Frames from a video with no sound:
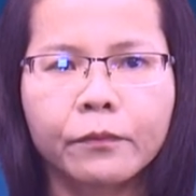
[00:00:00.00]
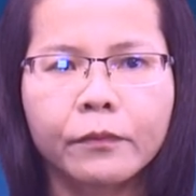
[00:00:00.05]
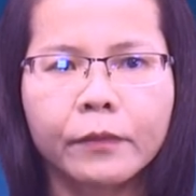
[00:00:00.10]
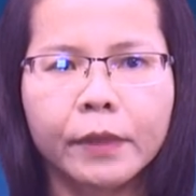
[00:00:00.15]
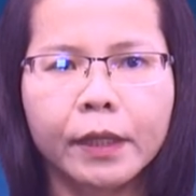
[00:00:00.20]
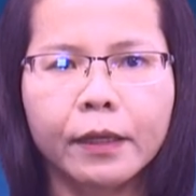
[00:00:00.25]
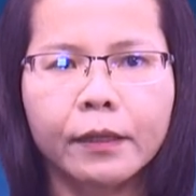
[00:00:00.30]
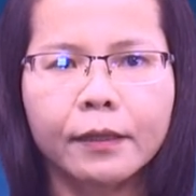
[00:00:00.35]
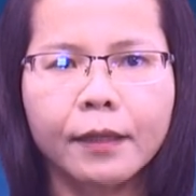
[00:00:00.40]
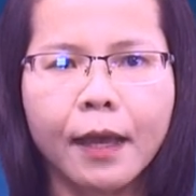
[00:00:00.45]

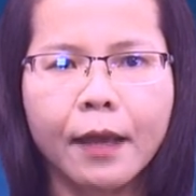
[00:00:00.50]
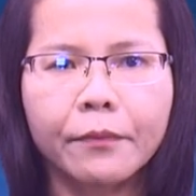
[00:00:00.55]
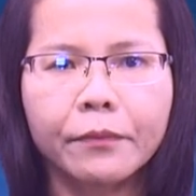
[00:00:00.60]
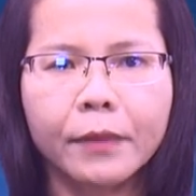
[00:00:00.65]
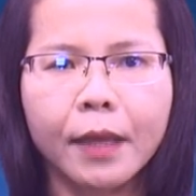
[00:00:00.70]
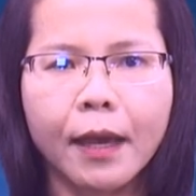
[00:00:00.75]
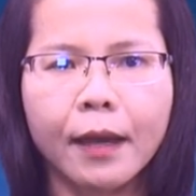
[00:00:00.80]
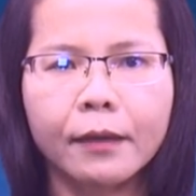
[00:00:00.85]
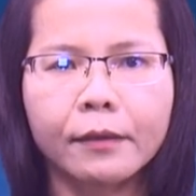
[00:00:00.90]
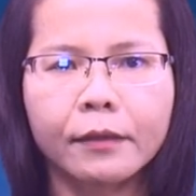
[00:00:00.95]
Chữ tam
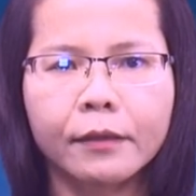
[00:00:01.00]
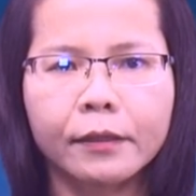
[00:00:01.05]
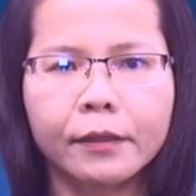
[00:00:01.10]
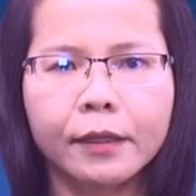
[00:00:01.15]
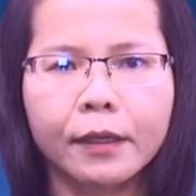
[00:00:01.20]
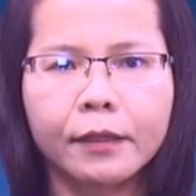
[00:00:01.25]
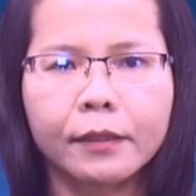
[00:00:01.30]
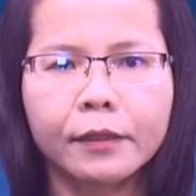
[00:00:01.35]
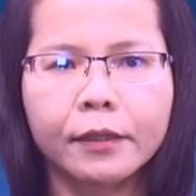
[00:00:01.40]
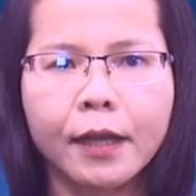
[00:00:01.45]
tạng được
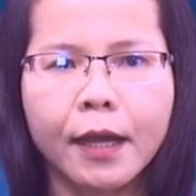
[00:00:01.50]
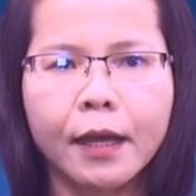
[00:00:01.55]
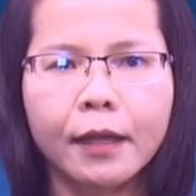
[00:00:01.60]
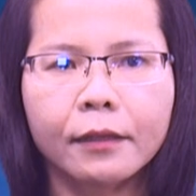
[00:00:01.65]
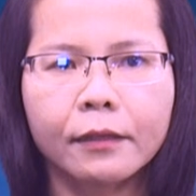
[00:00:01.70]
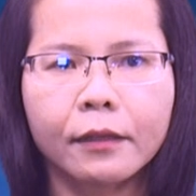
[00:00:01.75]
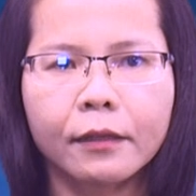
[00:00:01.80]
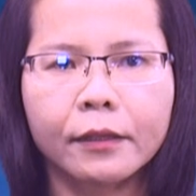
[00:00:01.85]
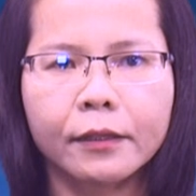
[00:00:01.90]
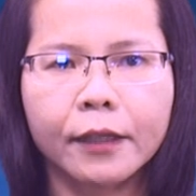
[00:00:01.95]
dịch ra
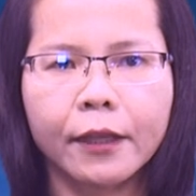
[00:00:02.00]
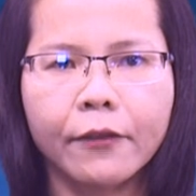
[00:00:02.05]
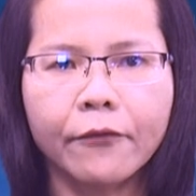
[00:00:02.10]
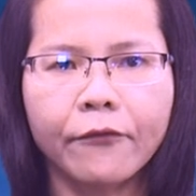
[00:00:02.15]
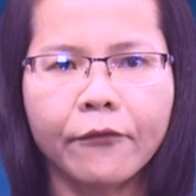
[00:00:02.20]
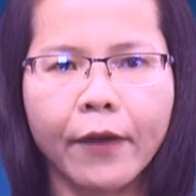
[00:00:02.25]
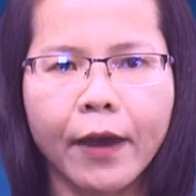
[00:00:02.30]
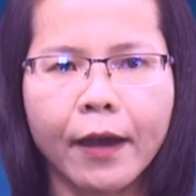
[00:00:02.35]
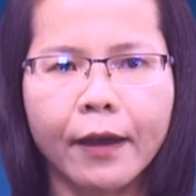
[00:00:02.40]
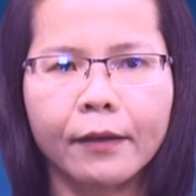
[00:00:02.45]
từ tiếng
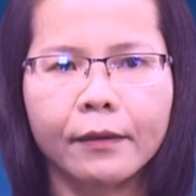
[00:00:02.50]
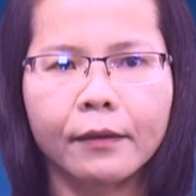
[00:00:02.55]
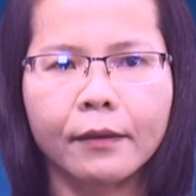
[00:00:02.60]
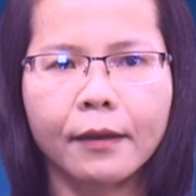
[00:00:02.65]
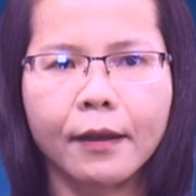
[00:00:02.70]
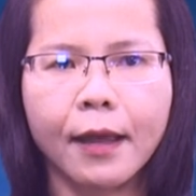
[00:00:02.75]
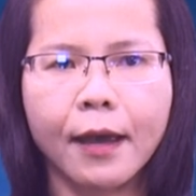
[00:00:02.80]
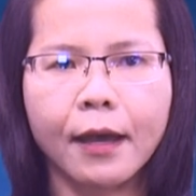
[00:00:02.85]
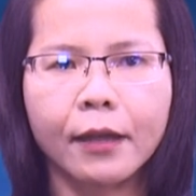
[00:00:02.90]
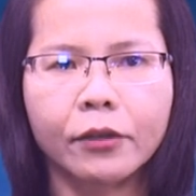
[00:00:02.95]
Phạn
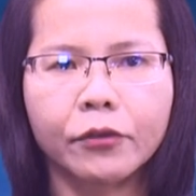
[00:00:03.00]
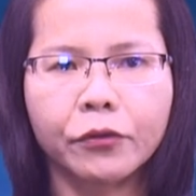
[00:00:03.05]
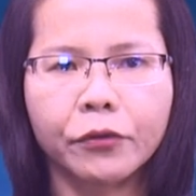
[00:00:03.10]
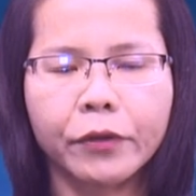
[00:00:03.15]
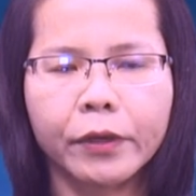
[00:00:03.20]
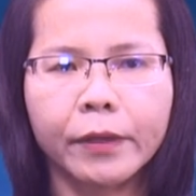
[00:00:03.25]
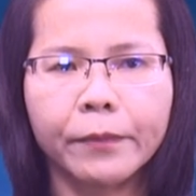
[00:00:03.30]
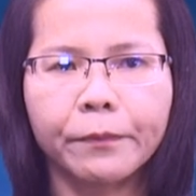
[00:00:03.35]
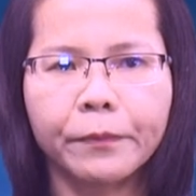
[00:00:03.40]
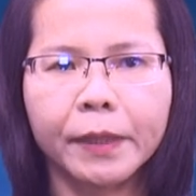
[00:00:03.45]
là
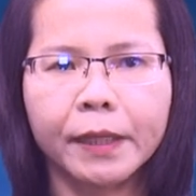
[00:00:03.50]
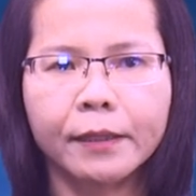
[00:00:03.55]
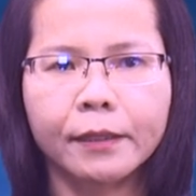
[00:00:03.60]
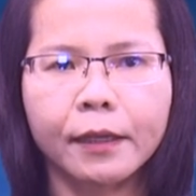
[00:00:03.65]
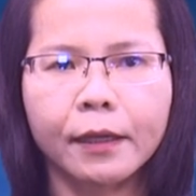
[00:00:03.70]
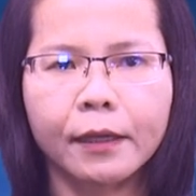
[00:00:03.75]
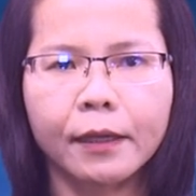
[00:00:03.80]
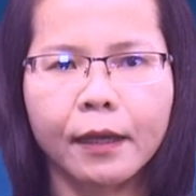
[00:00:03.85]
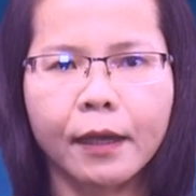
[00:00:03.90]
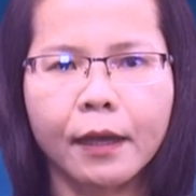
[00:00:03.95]

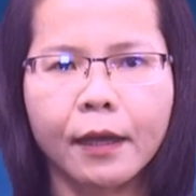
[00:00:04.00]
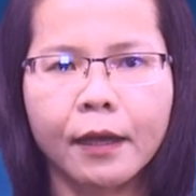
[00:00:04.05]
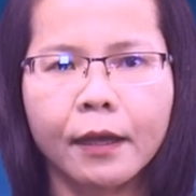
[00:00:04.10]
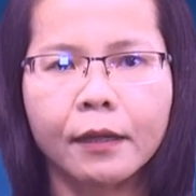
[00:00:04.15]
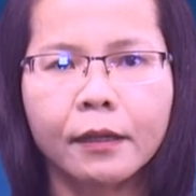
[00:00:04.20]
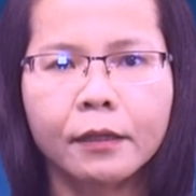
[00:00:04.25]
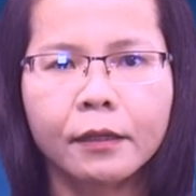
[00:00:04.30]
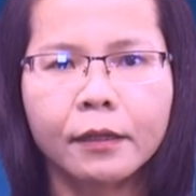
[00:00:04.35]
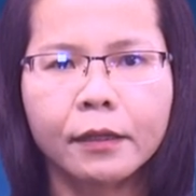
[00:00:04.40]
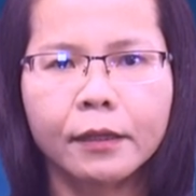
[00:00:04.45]
Tripitaka,
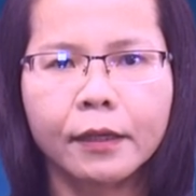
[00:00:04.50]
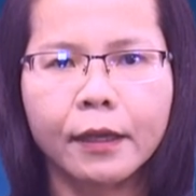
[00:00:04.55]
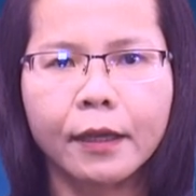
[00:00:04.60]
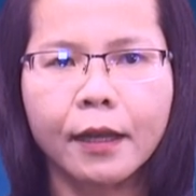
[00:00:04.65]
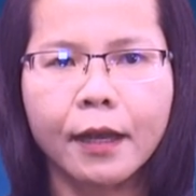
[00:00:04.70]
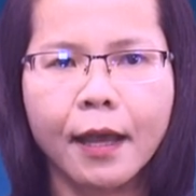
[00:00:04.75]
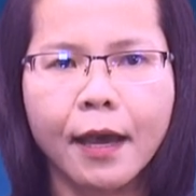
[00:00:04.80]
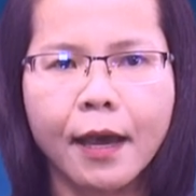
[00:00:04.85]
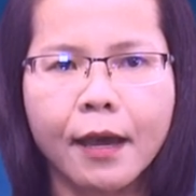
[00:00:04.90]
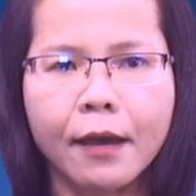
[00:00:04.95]
nghĩa
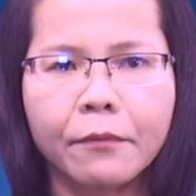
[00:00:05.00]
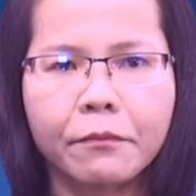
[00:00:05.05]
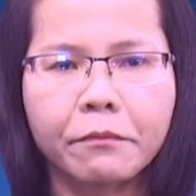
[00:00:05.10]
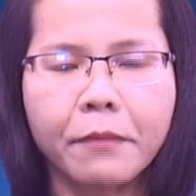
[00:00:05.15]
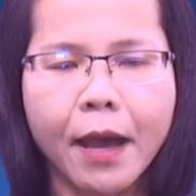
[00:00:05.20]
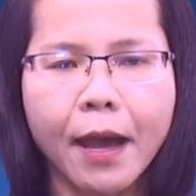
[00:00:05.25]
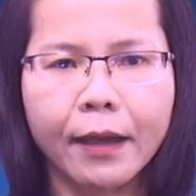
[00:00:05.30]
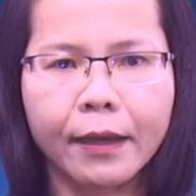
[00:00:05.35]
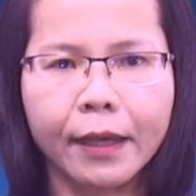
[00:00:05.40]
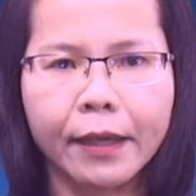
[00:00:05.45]
là
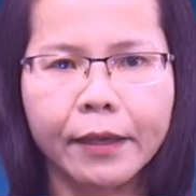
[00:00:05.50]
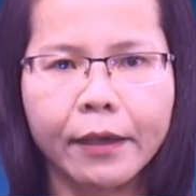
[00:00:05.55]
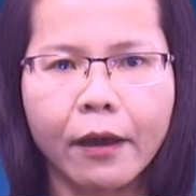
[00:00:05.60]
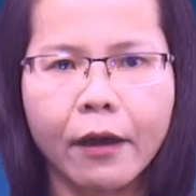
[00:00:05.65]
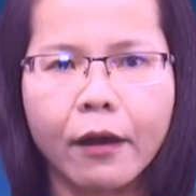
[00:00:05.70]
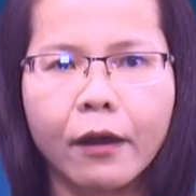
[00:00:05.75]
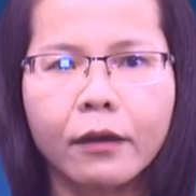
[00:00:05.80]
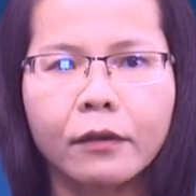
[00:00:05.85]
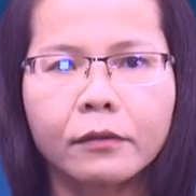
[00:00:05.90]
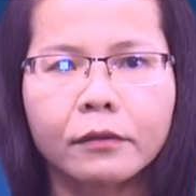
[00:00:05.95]
ba cái
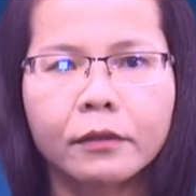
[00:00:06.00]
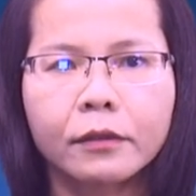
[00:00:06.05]
giỏ.